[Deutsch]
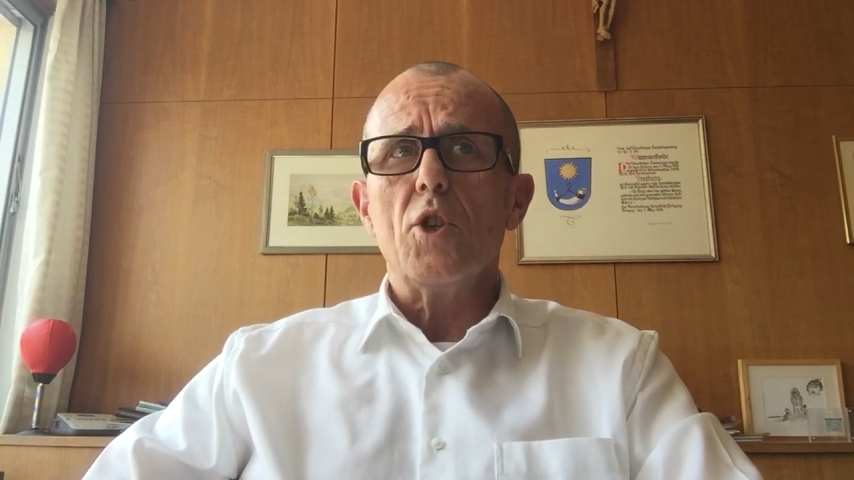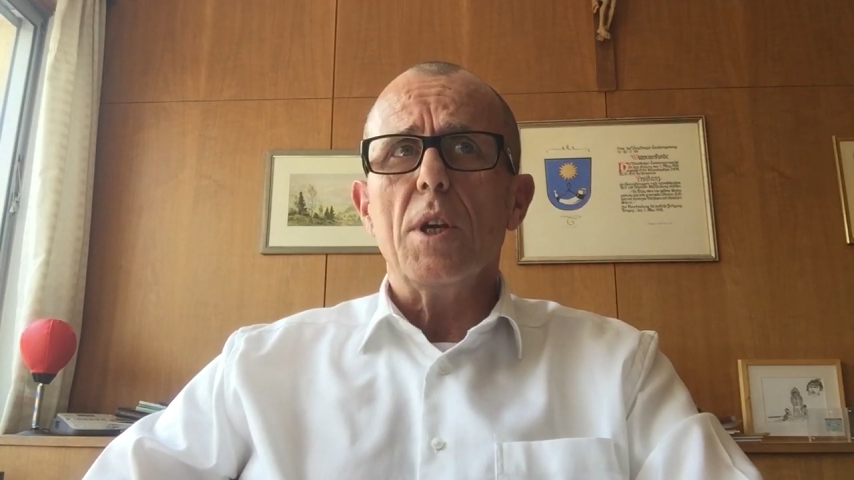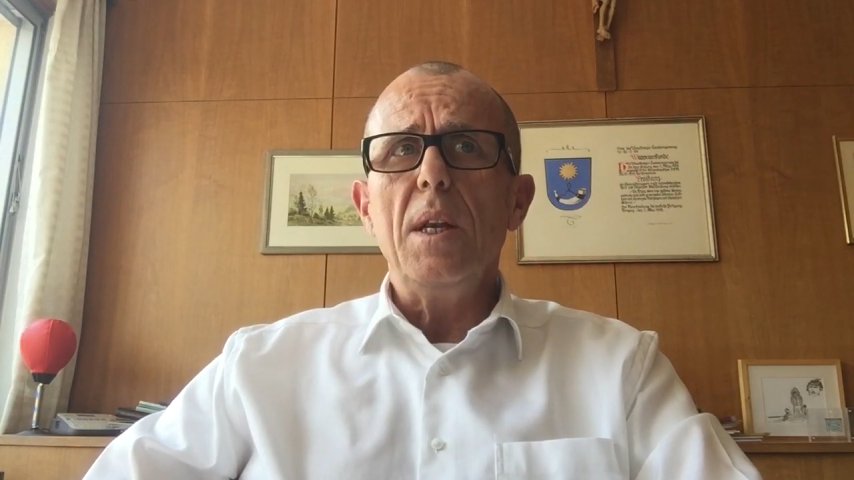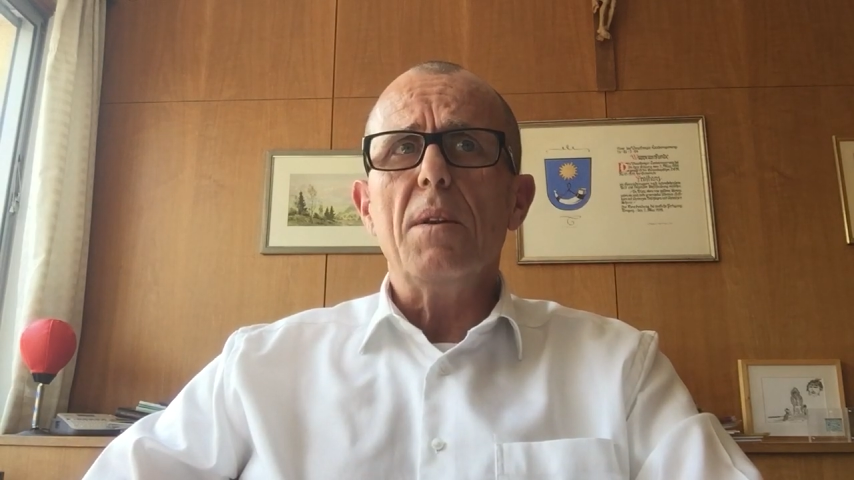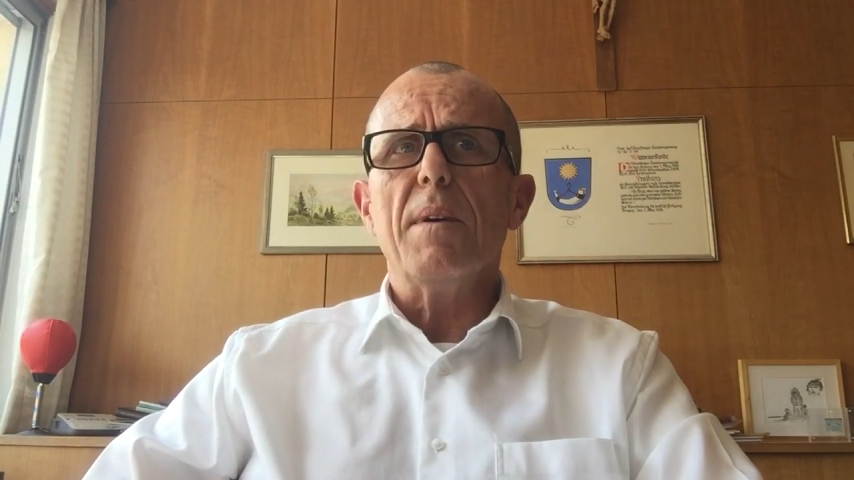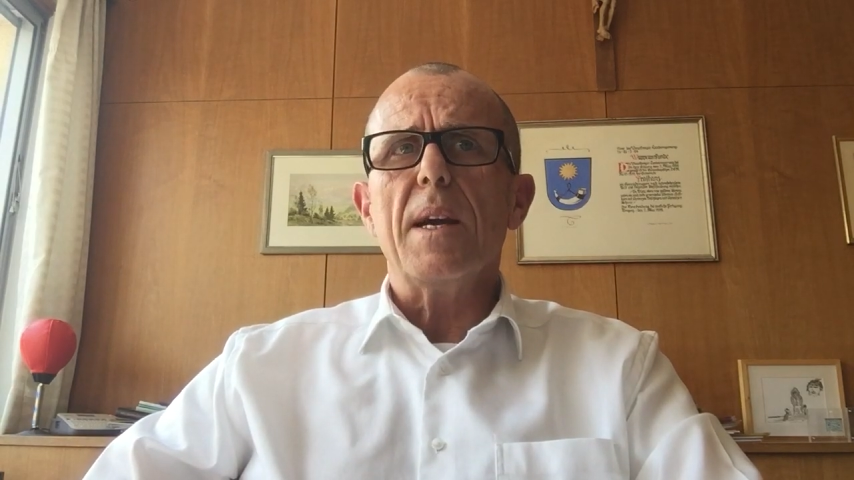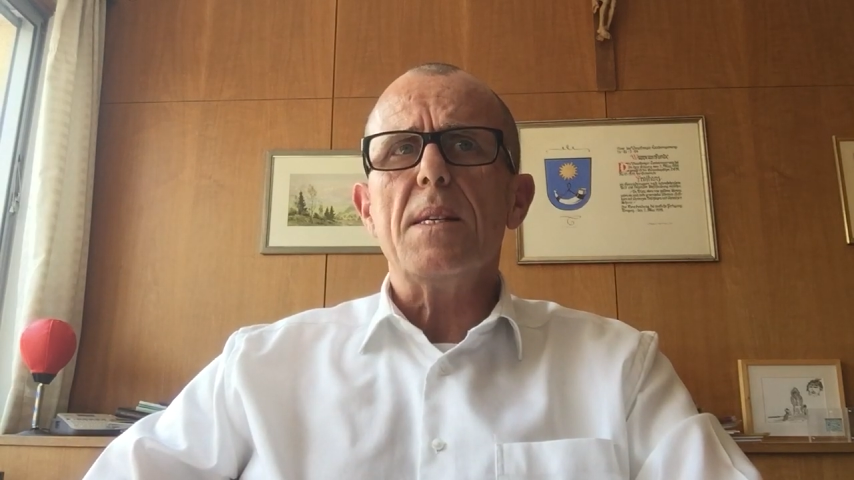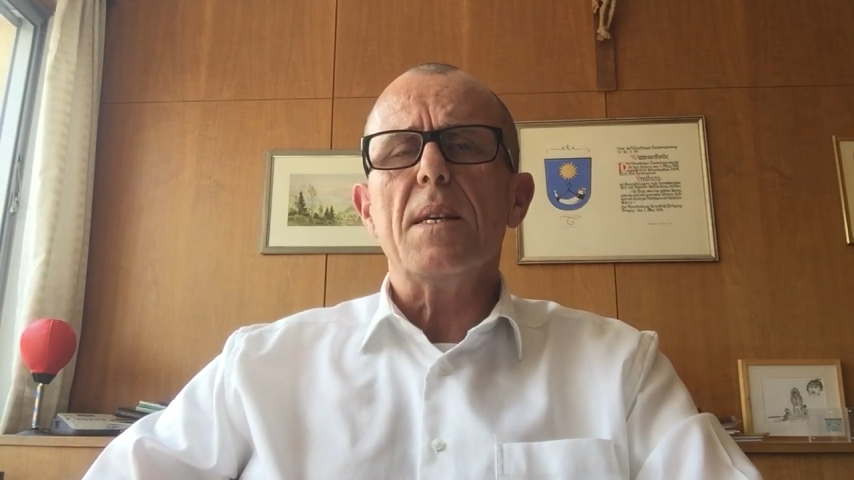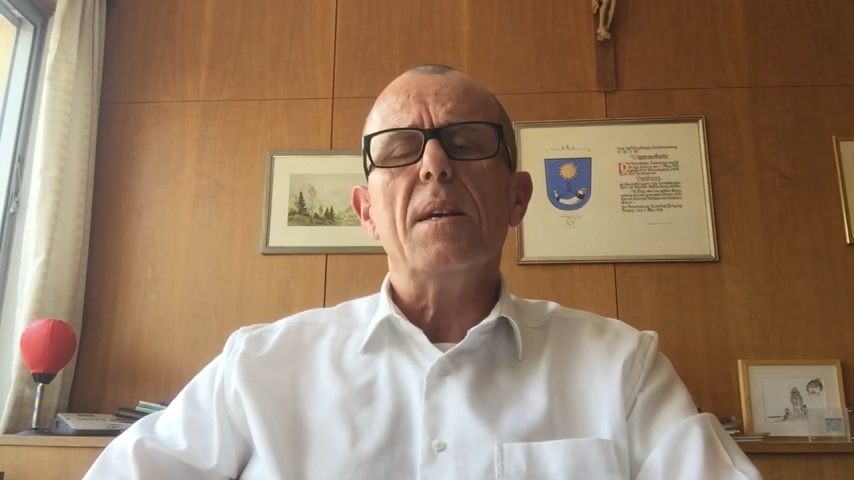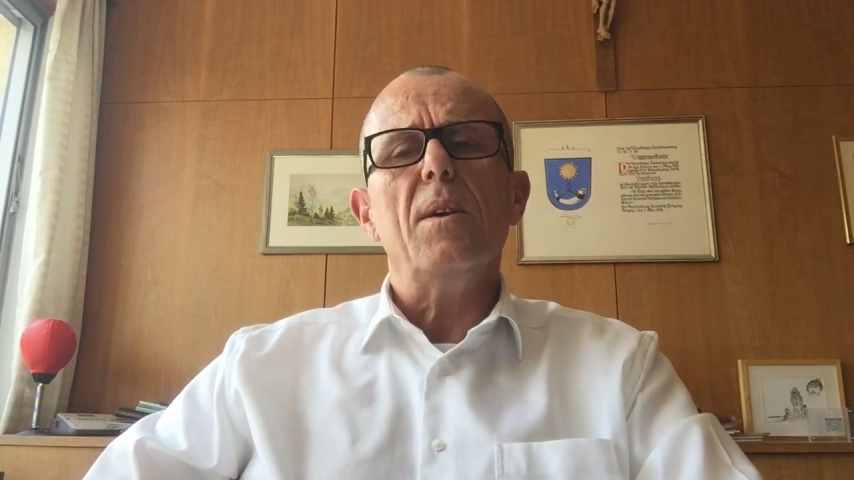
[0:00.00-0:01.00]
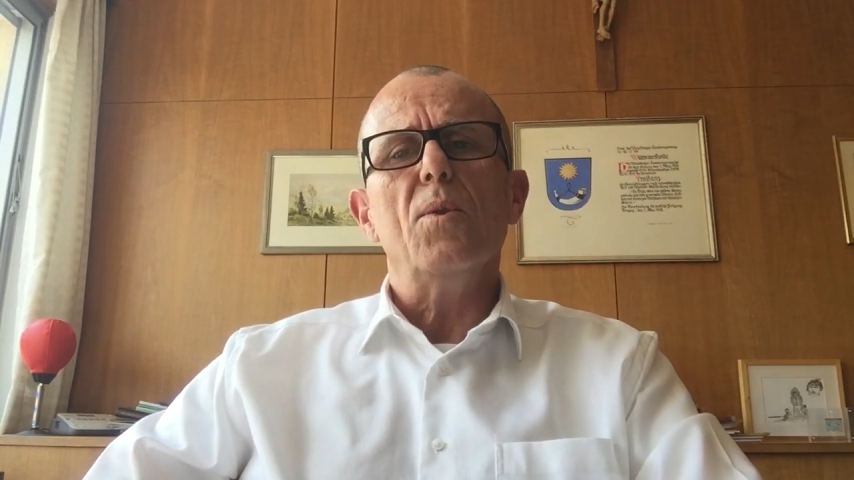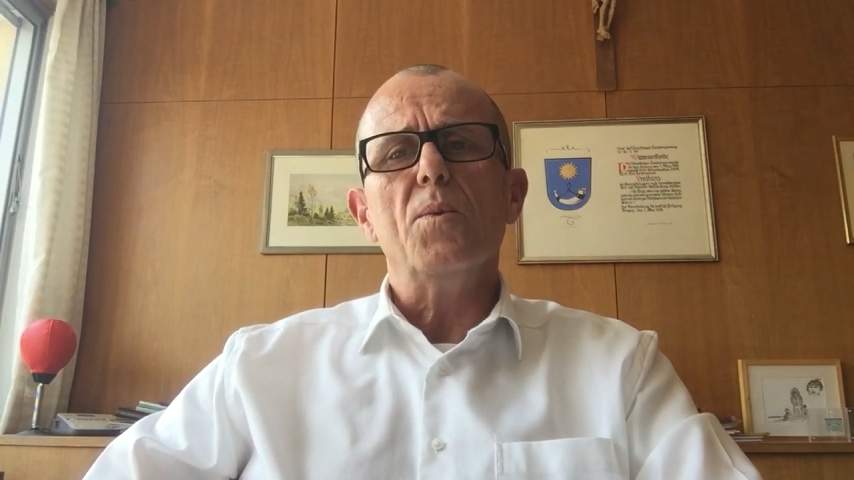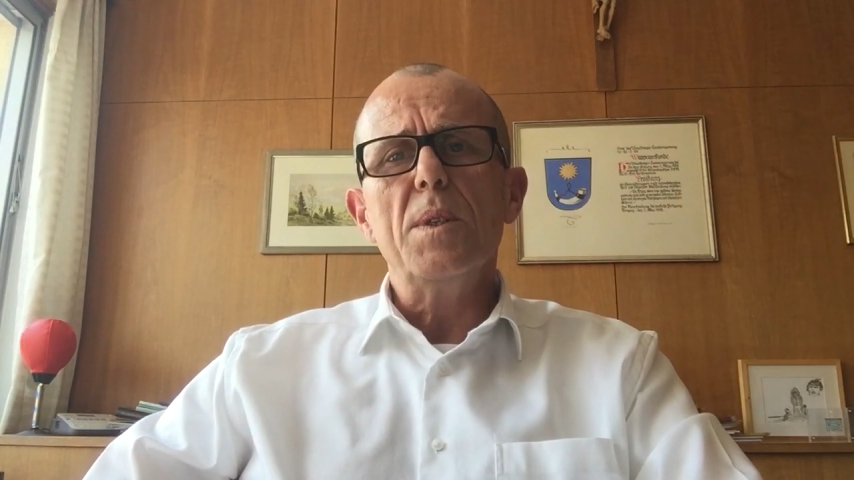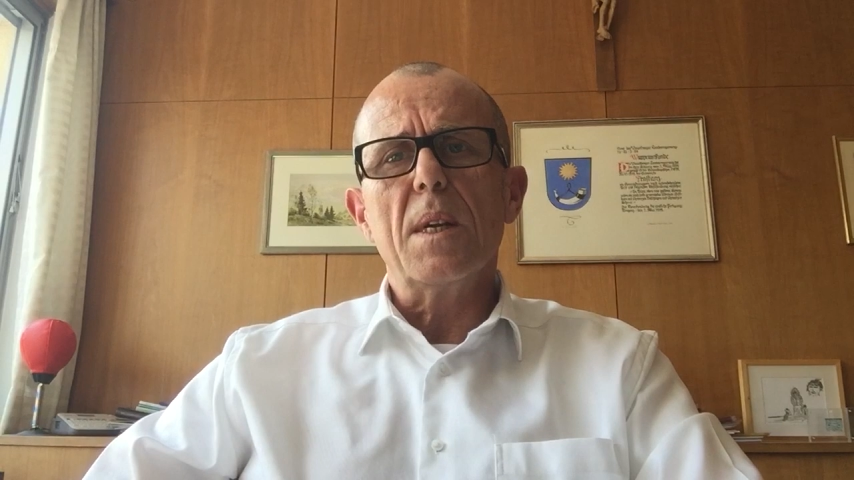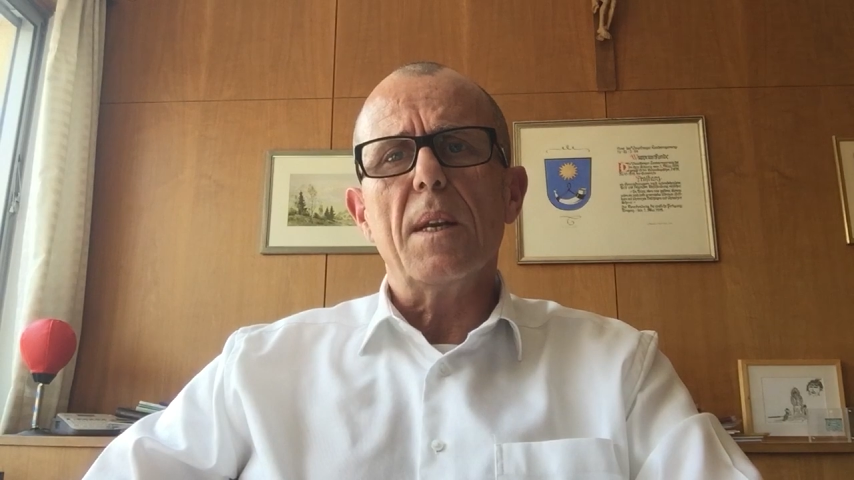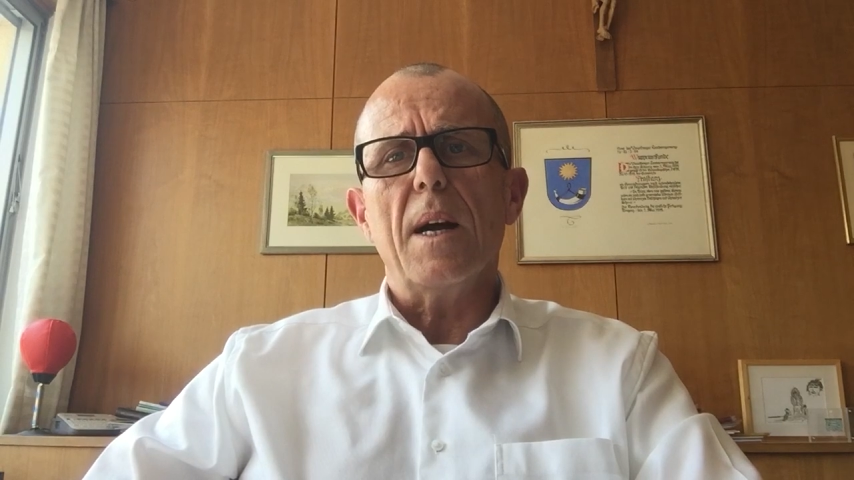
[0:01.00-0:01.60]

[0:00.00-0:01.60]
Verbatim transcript: schrittweise in unseren